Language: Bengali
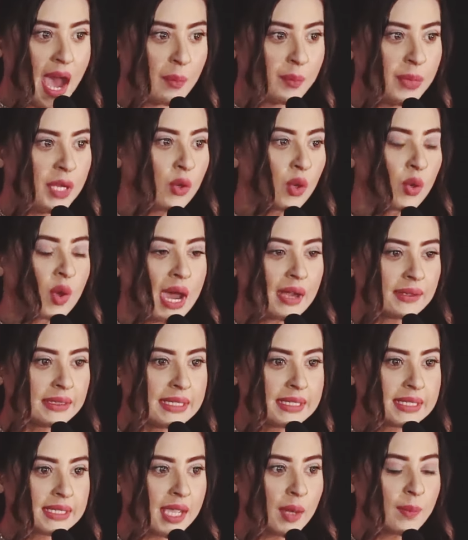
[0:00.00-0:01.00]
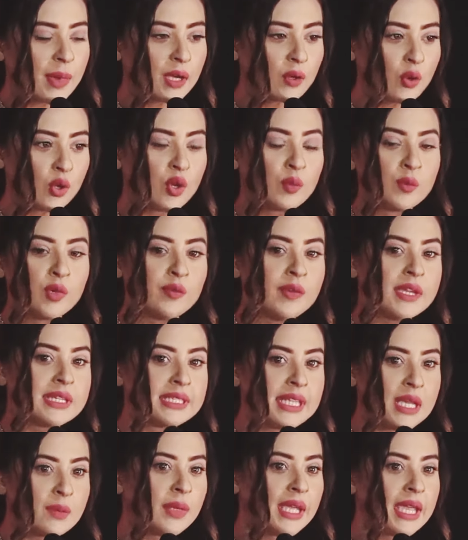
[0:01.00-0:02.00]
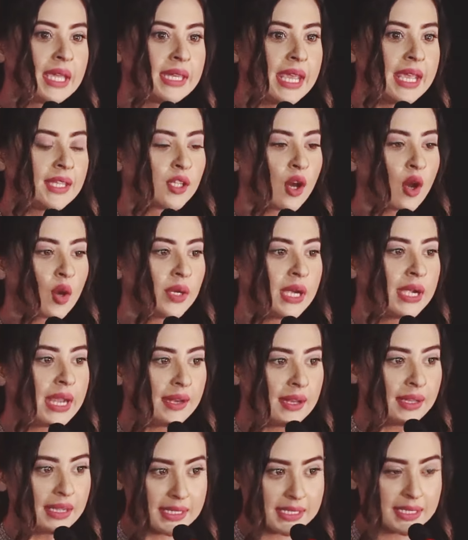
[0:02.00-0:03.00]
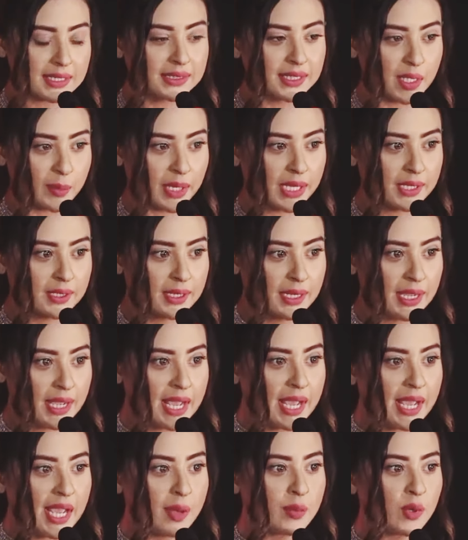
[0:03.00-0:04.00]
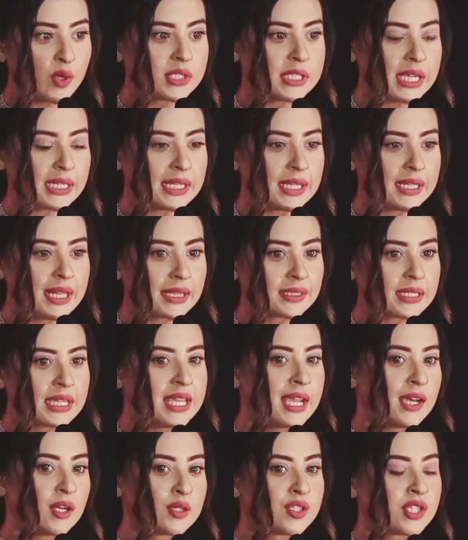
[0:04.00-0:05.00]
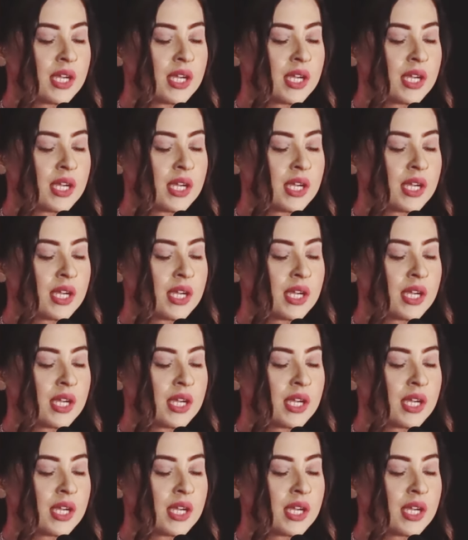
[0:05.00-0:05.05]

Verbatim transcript: আপনি কোনো আর্টিস্টকে বা কোনো মুভি টিমকে নিয়ে এই ধরনের এলিগেশন দেবেন এবং সেটা নিয়ে একটা ইয়েলো